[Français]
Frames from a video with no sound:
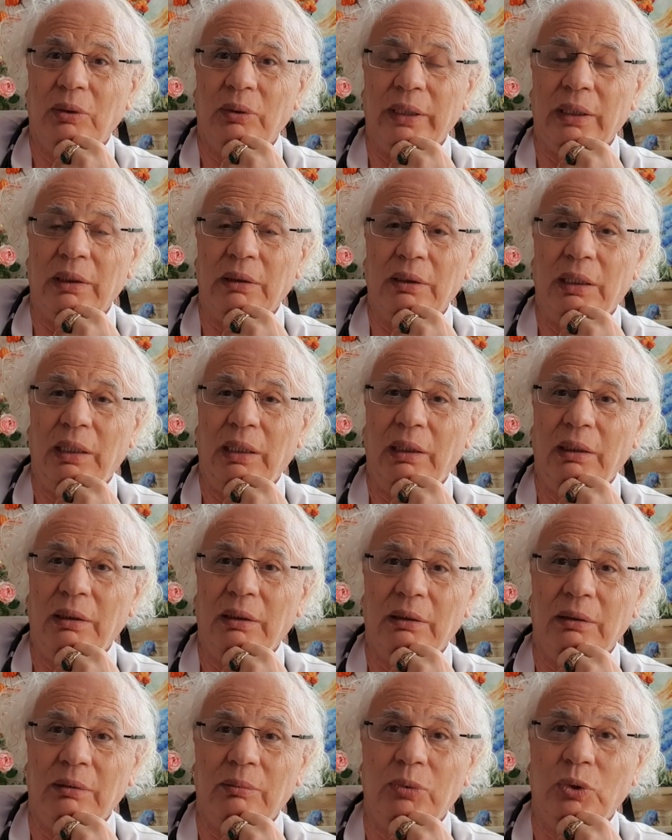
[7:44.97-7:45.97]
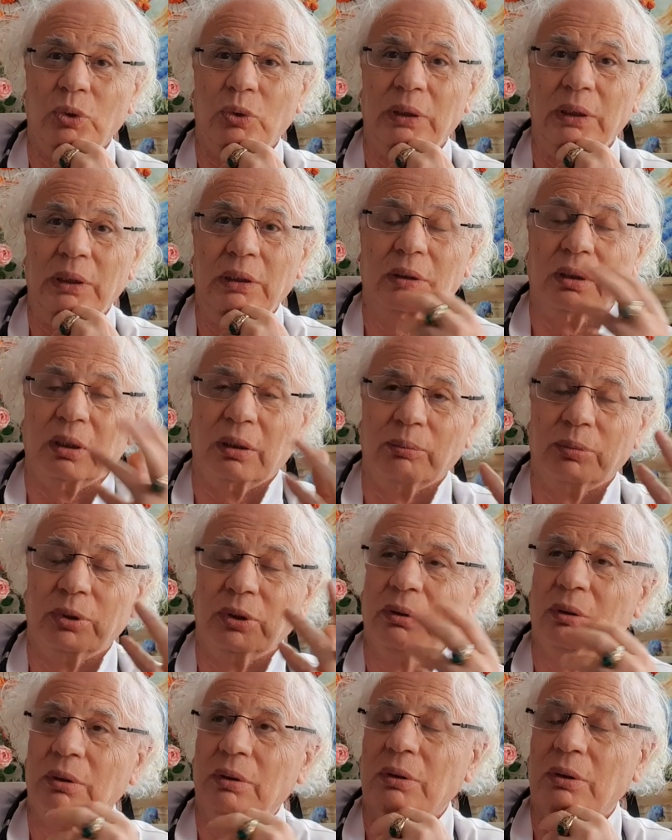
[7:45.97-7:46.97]
orientale, bouddhiste un
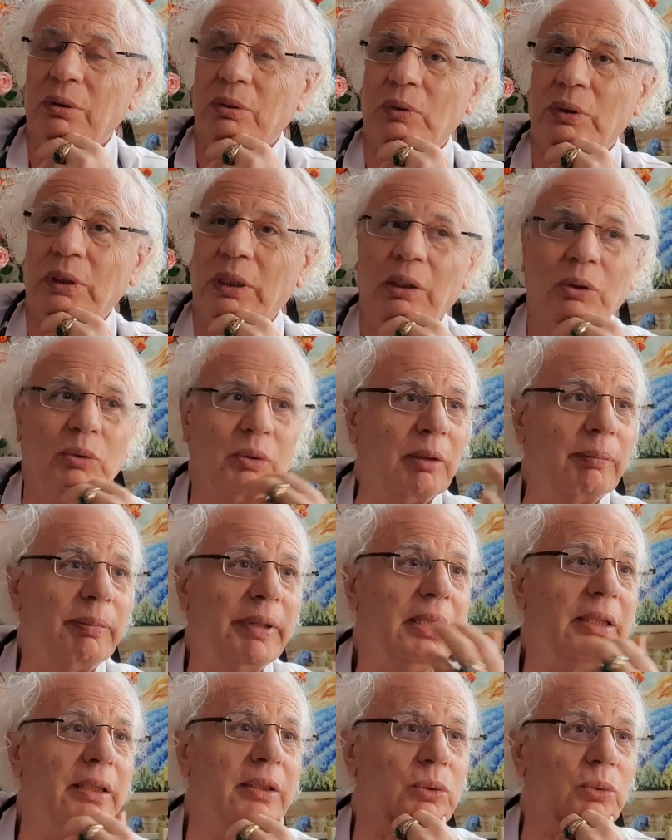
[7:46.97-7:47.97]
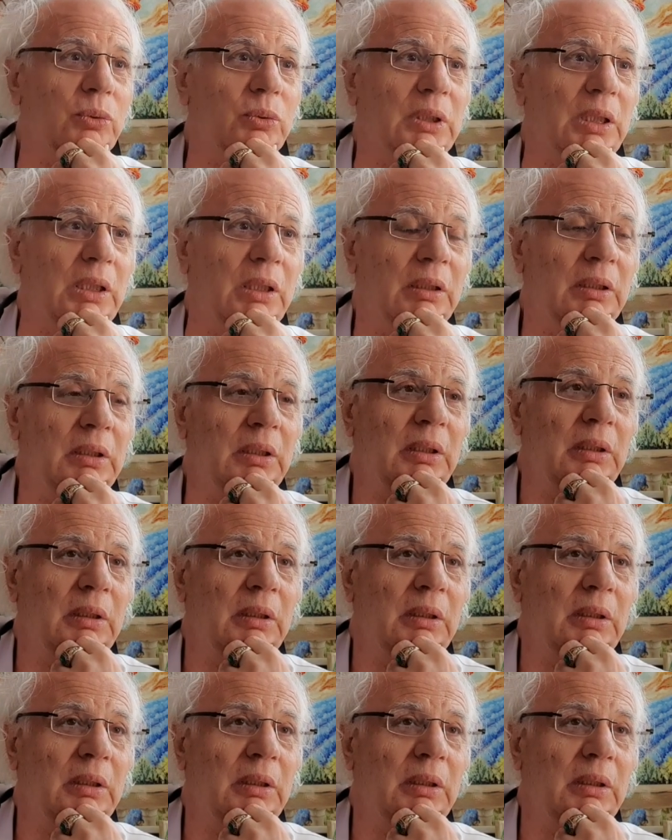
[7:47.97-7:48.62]
peu, tout ça. On a parlé de tout ça.